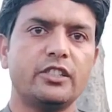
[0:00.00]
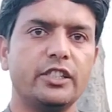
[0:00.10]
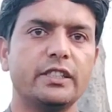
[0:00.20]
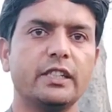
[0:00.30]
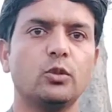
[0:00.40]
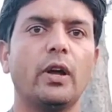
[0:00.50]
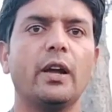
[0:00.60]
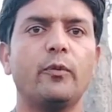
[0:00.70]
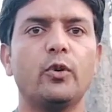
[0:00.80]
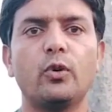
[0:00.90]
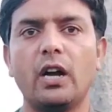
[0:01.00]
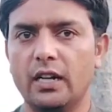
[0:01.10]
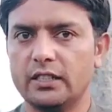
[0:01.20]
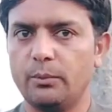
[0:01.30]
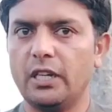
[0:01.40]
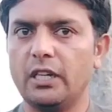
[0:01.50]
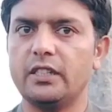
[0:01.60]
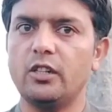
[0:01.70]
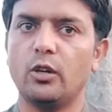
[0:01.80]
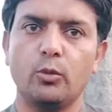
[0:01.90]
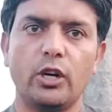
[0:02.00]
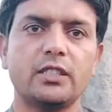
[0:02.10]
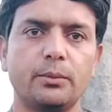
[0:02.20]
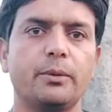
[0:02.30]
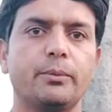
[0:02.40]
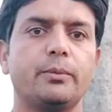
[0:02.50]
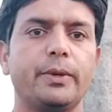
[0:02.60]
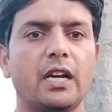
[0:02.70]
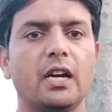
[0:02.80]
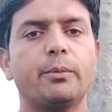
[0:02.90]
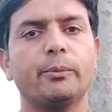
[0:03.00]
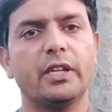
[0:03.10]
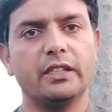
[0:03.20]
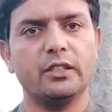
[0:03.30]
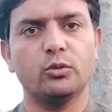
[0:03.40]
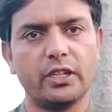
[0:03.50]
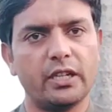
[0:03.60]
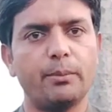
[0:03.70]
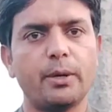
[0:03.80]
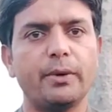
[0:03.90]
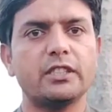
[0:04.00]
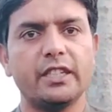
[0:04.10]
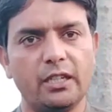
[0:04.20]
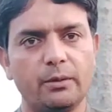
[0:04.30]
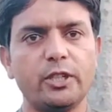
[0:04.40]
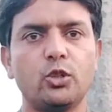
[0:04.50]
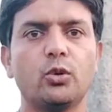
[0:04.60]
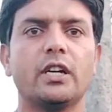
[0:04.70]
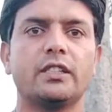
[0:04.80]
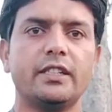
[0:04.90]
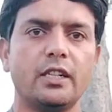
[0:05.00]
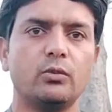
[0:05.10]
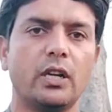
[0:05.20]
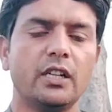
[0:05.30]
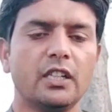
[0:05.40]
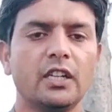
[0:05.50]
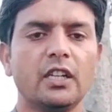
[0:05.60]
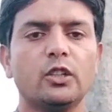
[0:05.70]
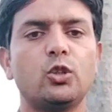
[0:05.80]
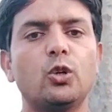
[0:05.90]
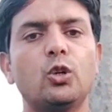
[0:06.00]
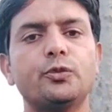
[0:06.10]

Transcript: चीज़ें जो हैं वो कहाँ से मिलेंगी और मुनासब कीमत पर कहाँ पर मिलेंगी उनके नंबर मैं स्क्रीन पर शो करता जाऊँगा तो